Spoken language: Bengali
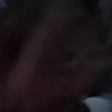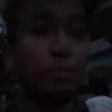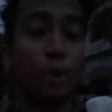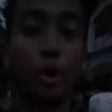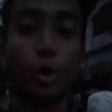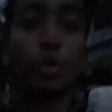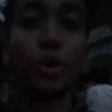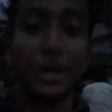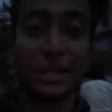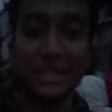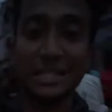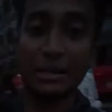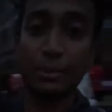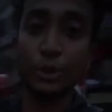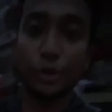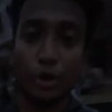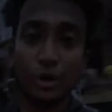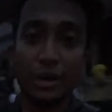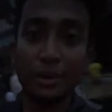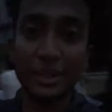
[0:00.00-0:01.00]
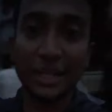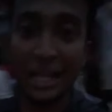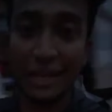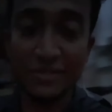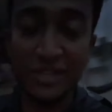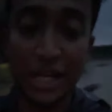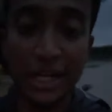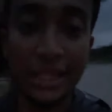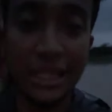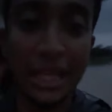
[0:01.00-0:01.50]
যখন বড় নৌকাতে যাব তখন আমাদের
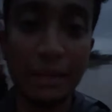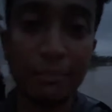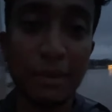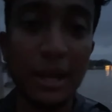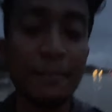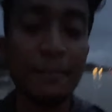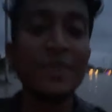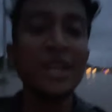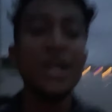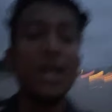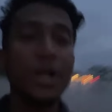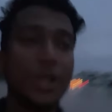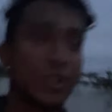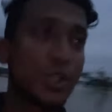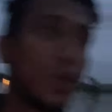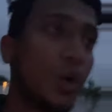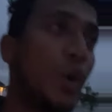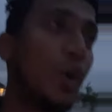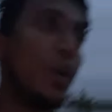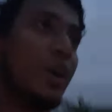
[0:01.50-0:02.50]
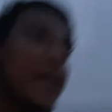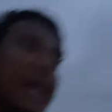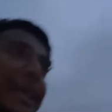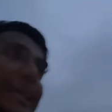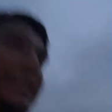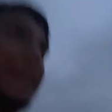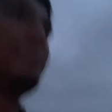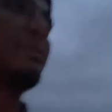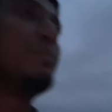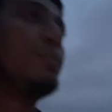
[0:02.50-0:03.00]
লাইফ জ্যাকেট থাকবে সো
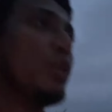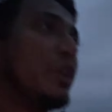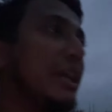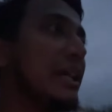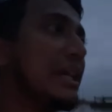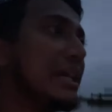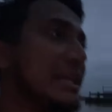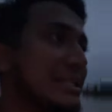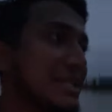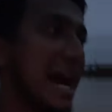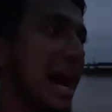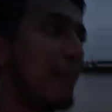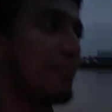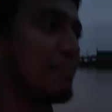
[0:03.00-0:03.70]
এটা আমি বলি যে